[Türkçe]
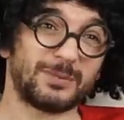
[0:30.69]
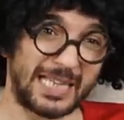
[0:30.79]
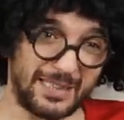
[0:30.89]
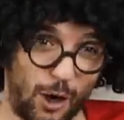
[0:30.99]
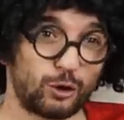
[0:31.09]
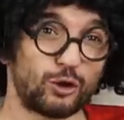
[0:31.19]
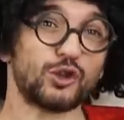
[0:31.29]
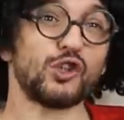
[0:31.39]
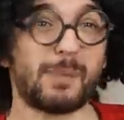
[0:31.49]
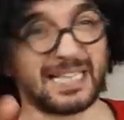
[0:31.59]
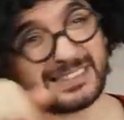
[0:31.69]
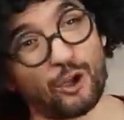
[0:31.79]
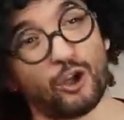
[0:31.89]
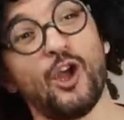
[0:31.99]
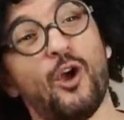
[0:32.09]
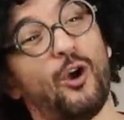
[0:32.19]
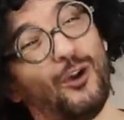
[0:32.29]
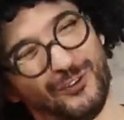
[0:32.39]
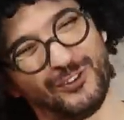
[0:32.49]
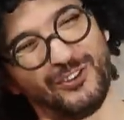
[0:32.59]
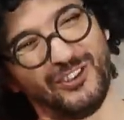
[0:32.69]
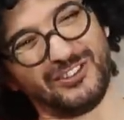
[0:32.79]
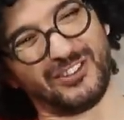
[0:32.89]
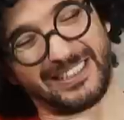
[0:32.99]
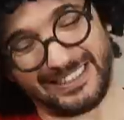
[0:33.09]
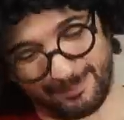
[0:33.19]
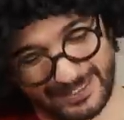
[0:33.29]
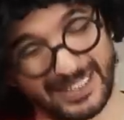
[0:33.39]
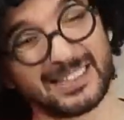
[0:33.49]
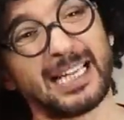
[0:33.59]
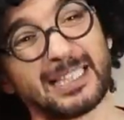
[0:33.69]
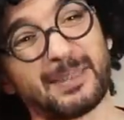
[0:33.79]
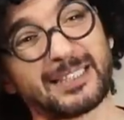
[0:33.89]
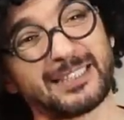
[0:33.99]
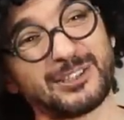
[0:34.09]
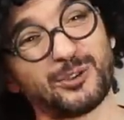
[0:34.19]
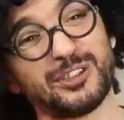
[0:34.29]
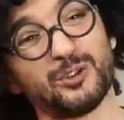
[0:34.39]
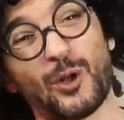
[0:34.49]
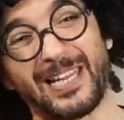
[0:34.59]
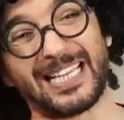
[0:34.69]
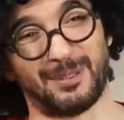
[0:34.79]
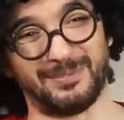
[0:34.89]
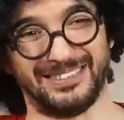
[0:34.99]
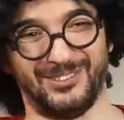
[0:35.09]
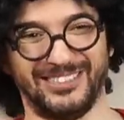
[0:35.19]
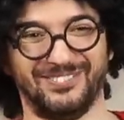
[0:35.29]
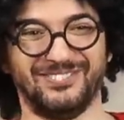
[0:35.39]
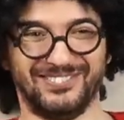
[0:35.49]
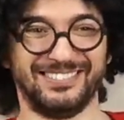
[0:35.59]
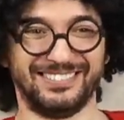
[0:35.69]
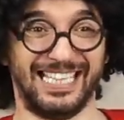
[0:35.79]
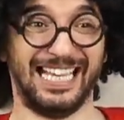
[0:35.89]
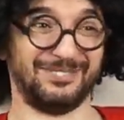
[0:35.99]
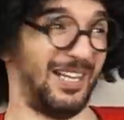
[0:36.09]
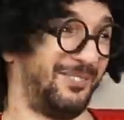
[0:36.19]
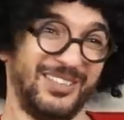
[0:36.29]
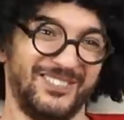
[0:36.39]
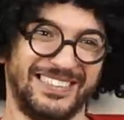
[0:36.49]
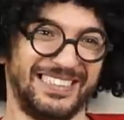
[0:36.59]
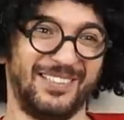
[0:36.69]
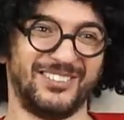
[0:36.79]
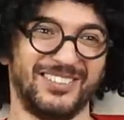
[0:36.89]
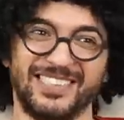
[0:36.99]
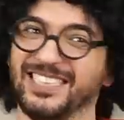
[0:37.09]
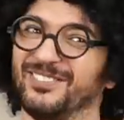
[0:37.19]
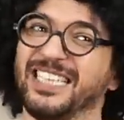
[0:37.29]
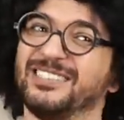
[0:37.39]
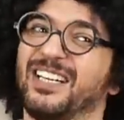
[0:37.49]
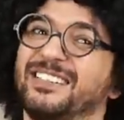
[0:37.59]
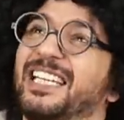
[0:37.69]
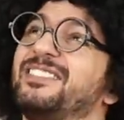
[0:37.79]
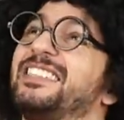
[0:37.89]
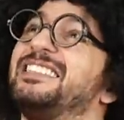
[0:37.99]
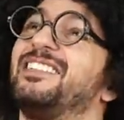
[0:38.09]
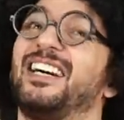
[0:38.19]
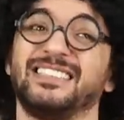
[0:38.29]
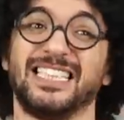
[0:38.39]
Sen ne öldürürsün diyor. Ben seni öldürürüm. Öldürüyor. Sonra kitap yazar adamın arkadaşı olduğu için öyle yazmamışlar hocam. Gerçi ben biliyor muyum? Hep dinledim. Necma, Necmi teyze var.